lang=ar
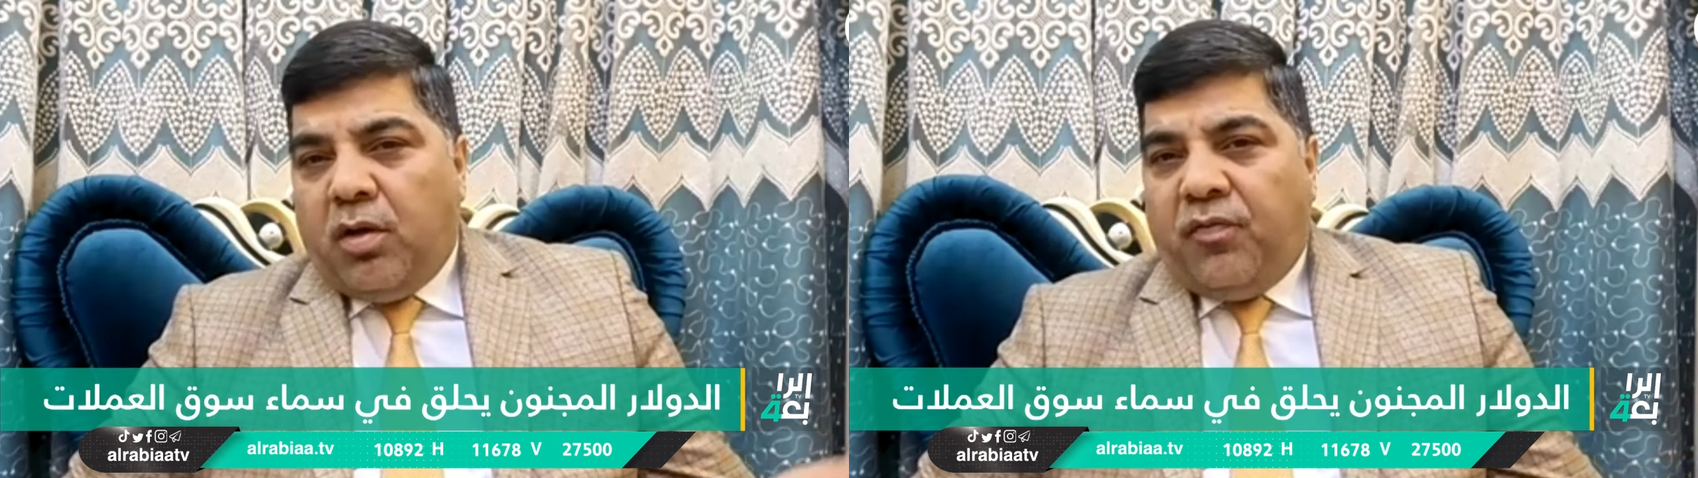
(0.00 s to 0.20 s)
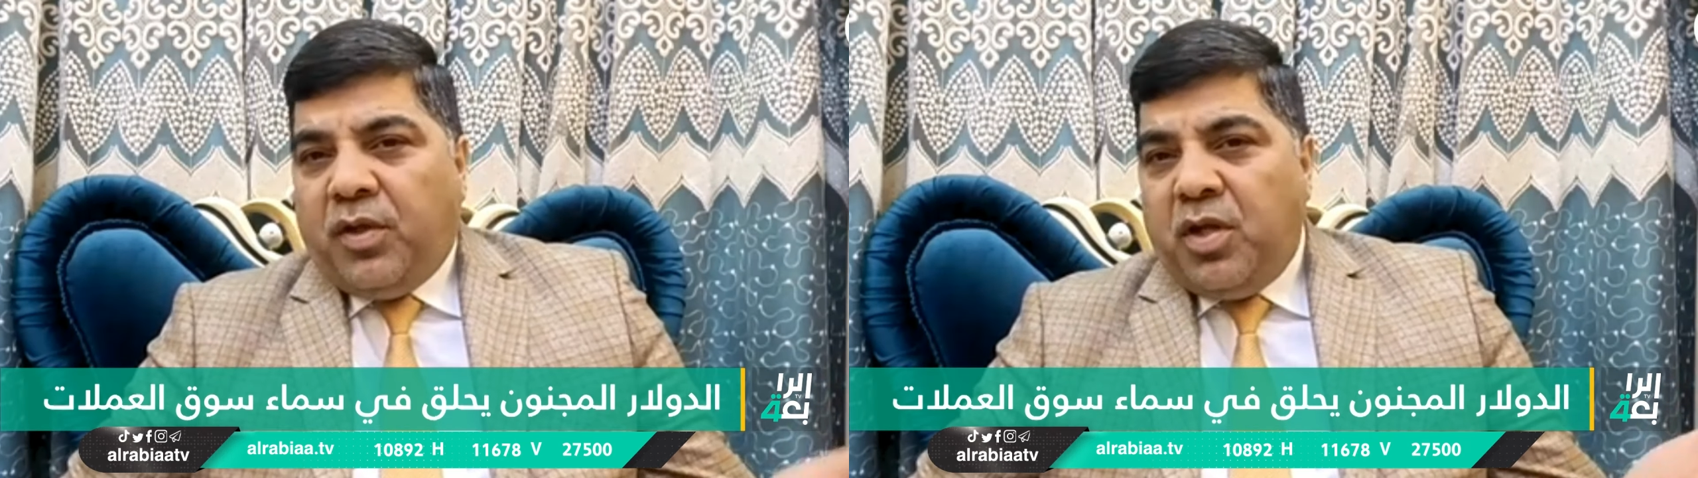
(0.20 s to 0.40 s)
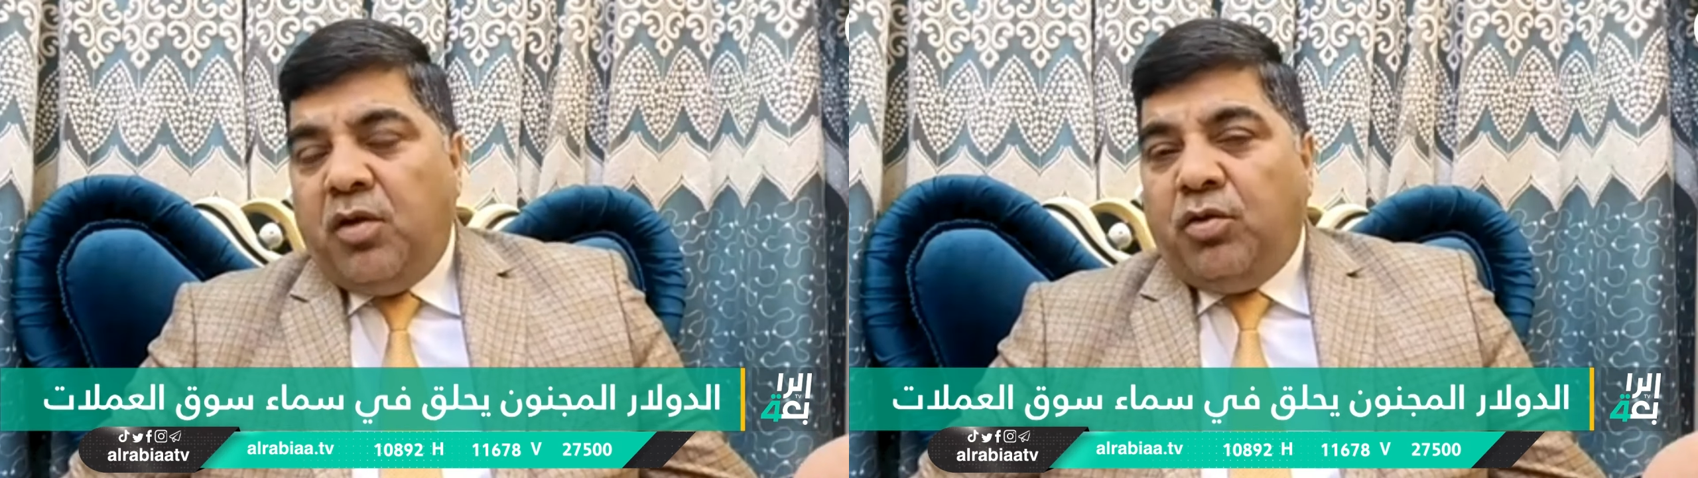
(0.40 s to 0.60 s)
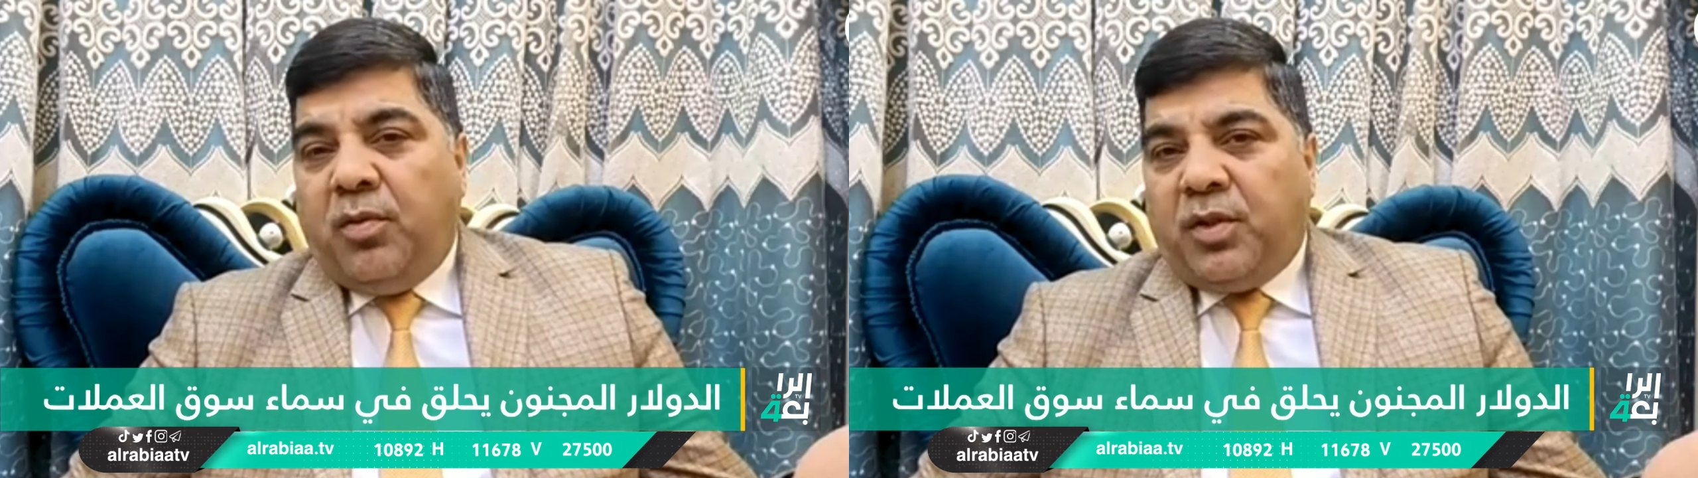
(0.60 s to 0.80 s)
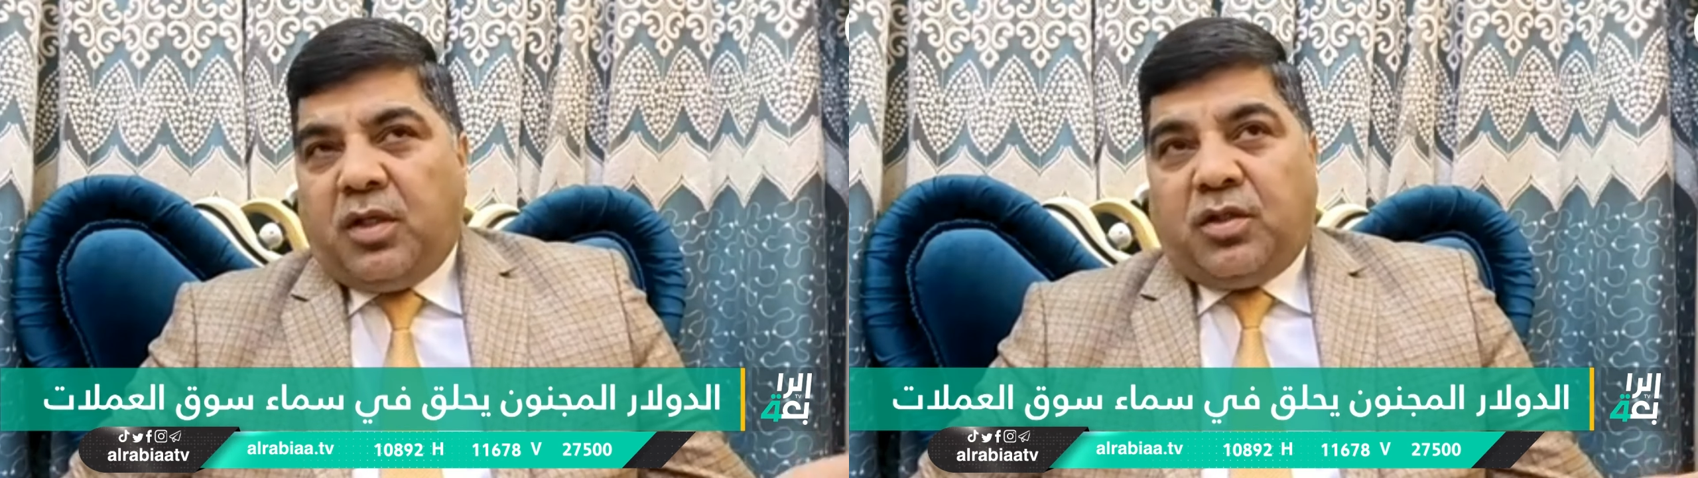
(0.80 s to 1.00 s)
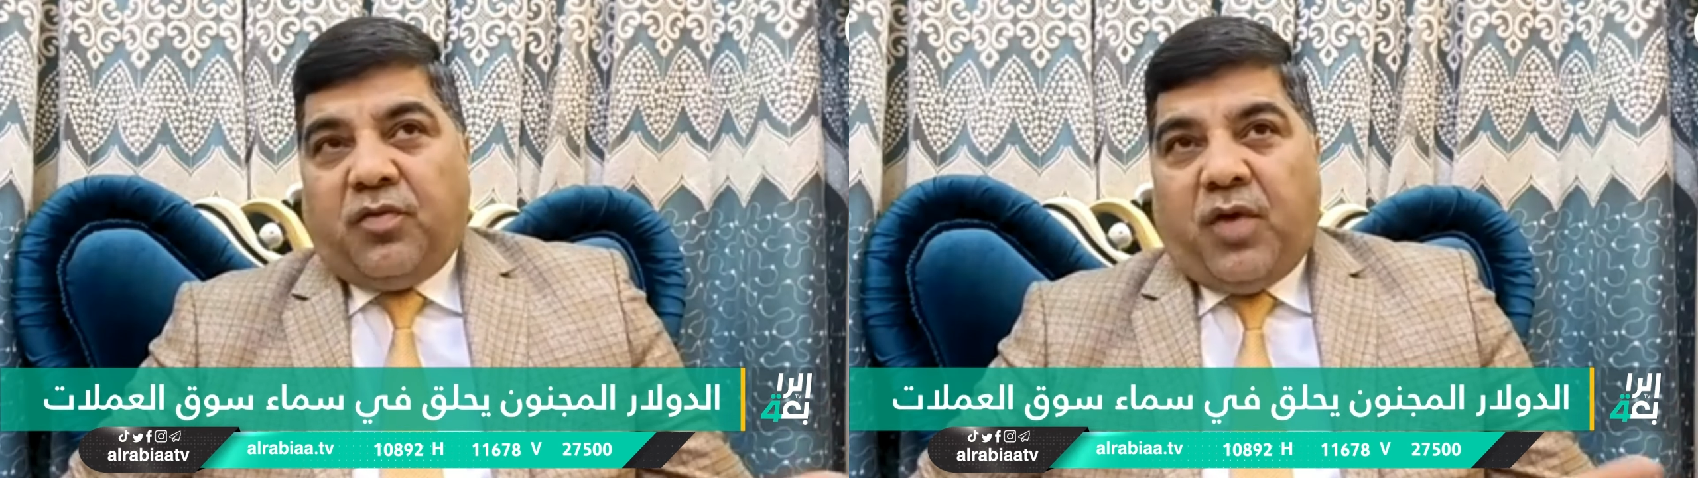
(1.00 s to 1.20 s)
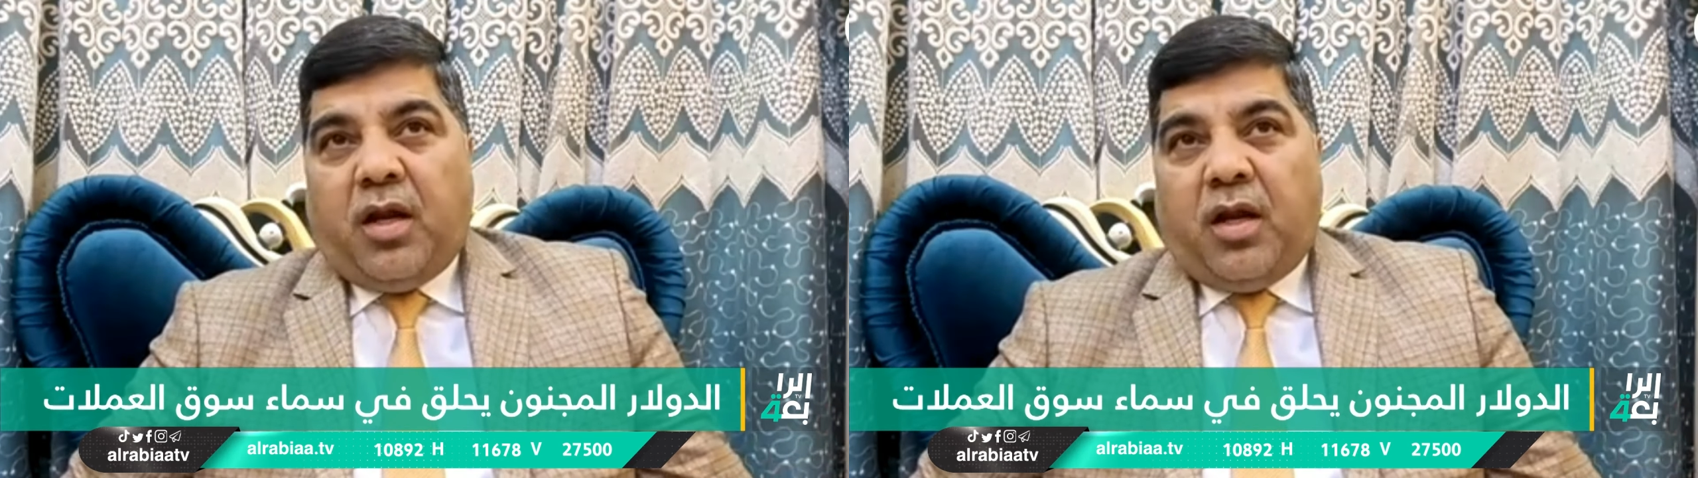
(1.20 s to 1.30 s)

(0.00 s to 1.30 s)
فدهن ودبس السفاره